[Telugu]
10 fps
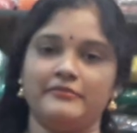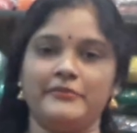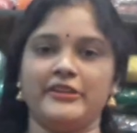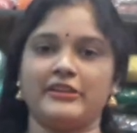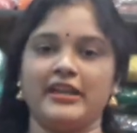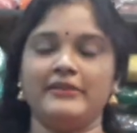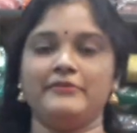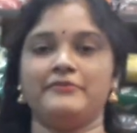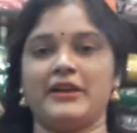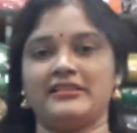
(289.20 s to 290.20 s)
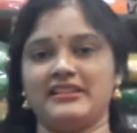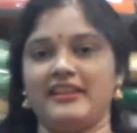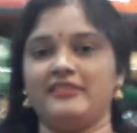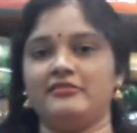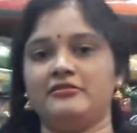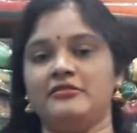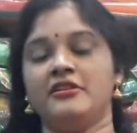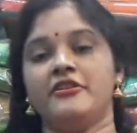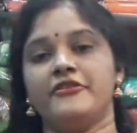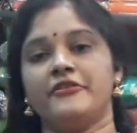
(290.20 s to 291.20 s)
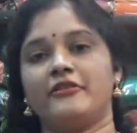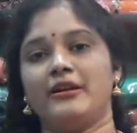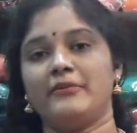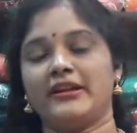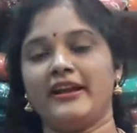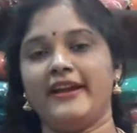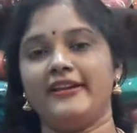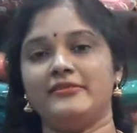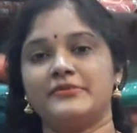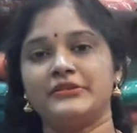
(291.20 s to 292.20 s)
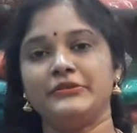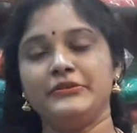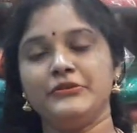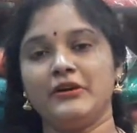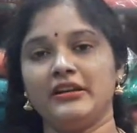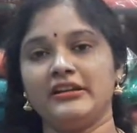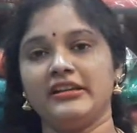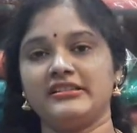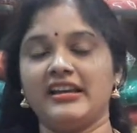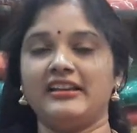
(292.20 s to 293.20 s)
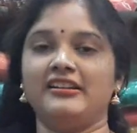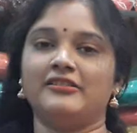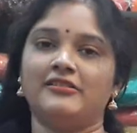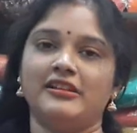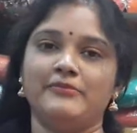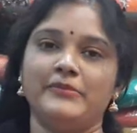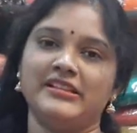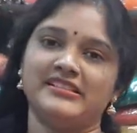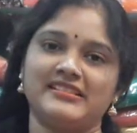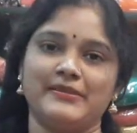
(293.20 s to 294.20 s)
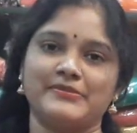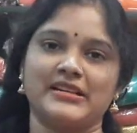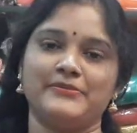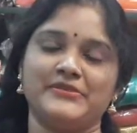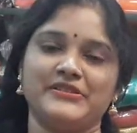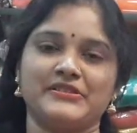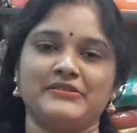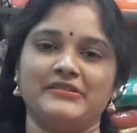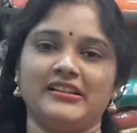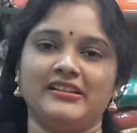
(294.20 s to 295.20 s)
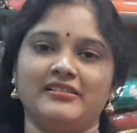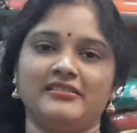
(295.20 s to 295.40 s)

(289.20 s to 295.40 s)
మీరు కానీ మా ఛానల్ యోగాంబిక హ్యాండ్లూమ్స్ న్యూ అనే ఛానల్ కూడా ప్లీజ్ సబ్స్క్రైబ్ చేసుకోండి